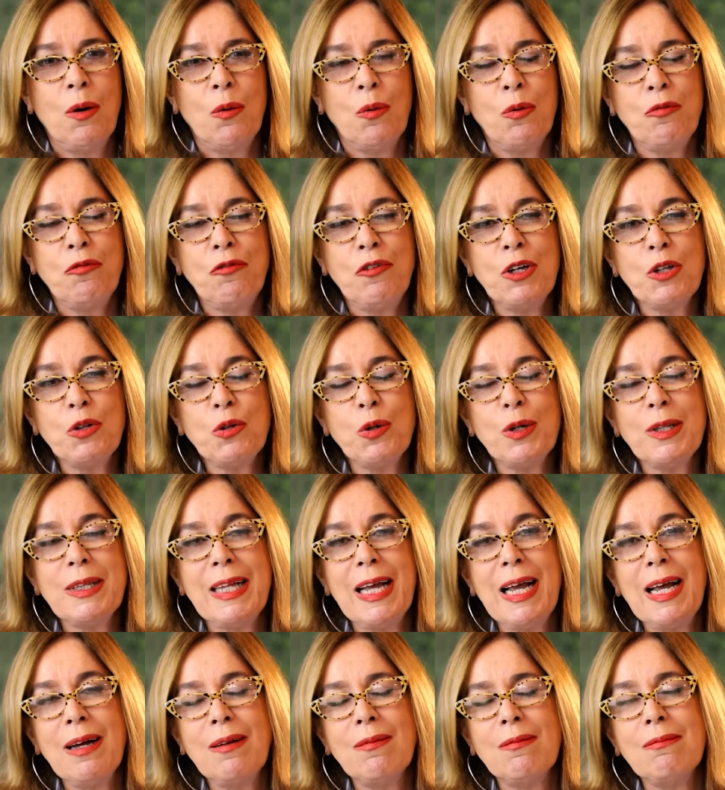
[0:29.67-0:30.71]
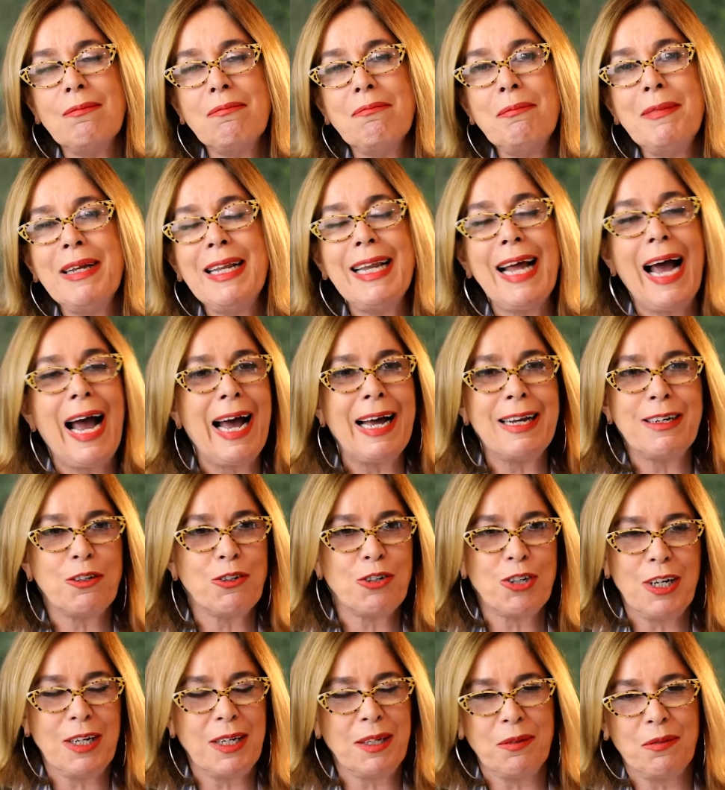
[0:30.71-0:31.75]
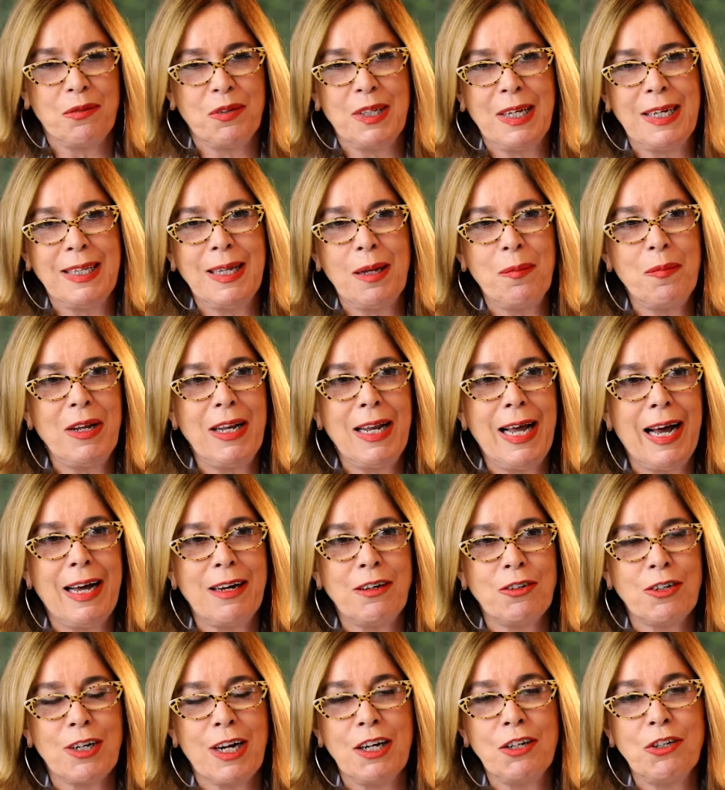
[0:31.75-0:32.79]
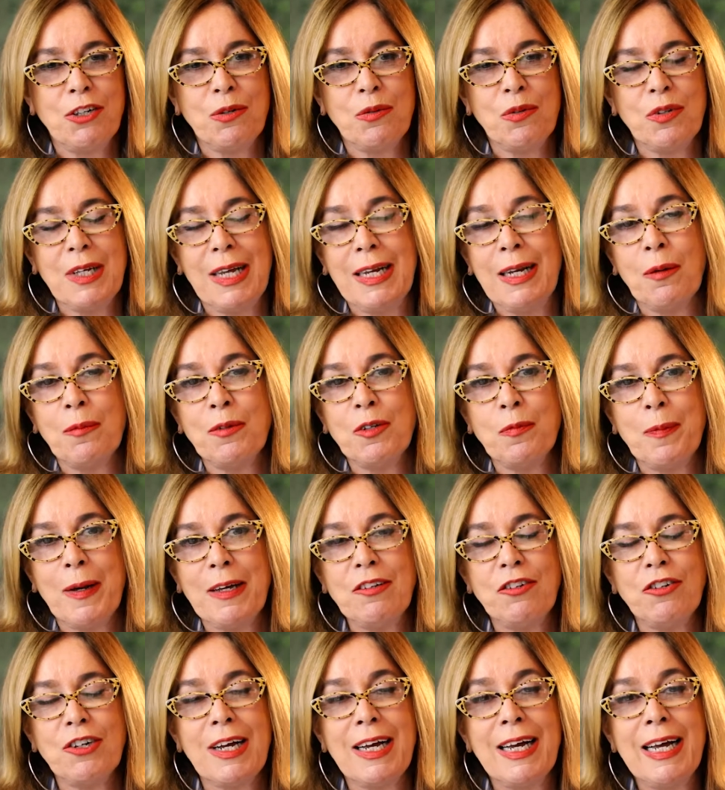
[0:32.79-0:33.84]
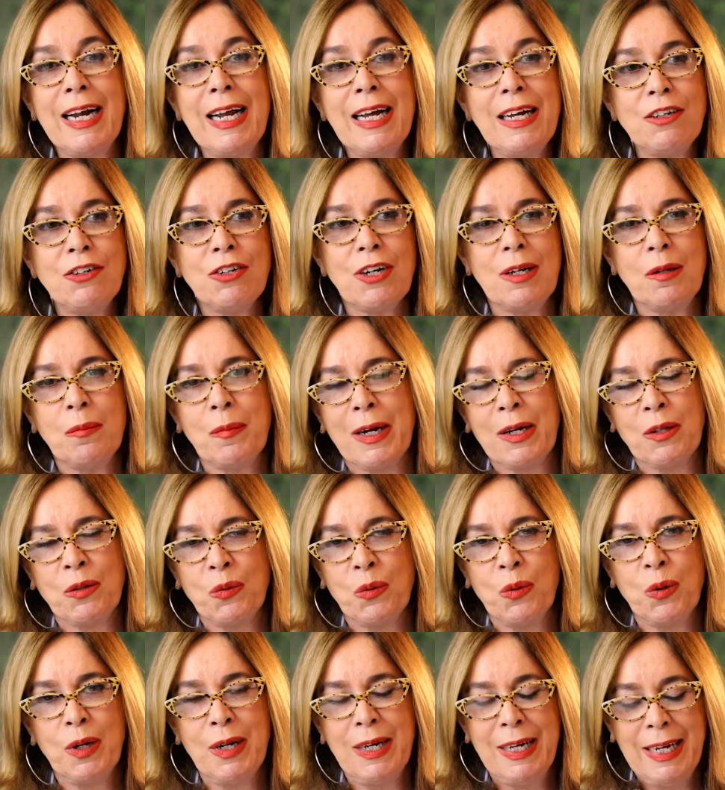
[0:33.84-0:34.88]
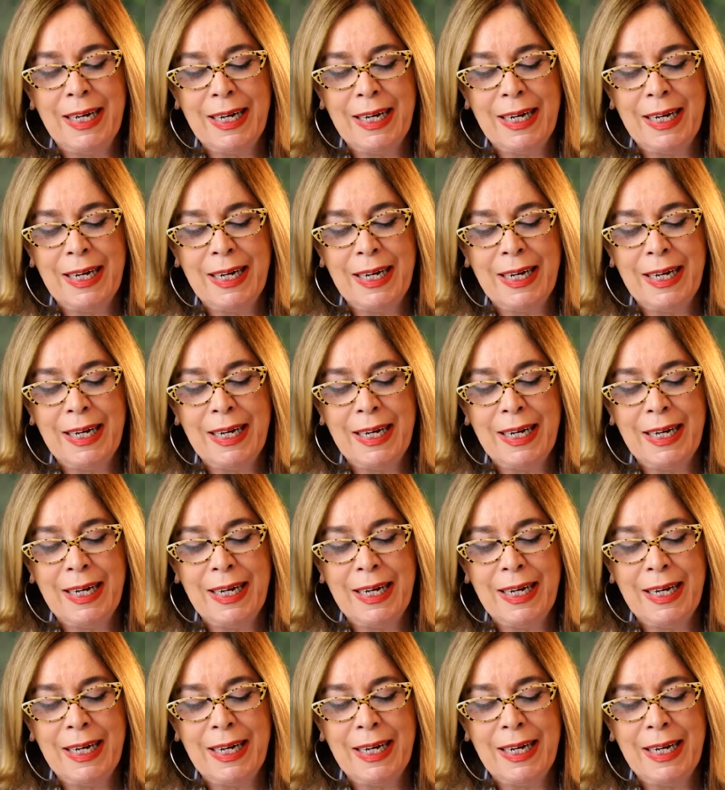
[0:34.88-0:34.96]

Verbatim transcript: O Vitor tem milhares de livros, ele tem milhares de artigos, ele é uma espécie de grande animador